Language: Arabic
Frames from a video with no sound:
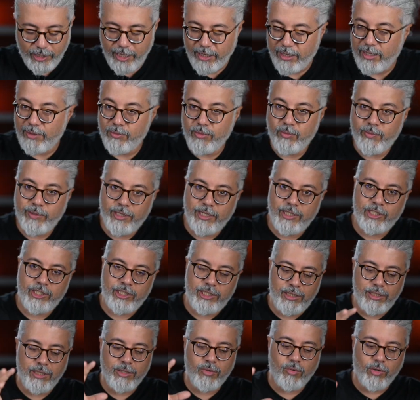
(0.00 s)
تحكموا بكل
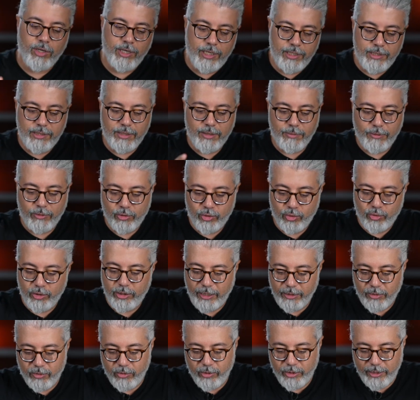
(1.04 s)
شيء ايكوالايزر موجود
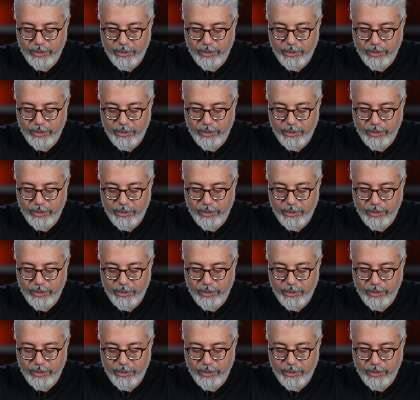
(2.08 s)
عندكم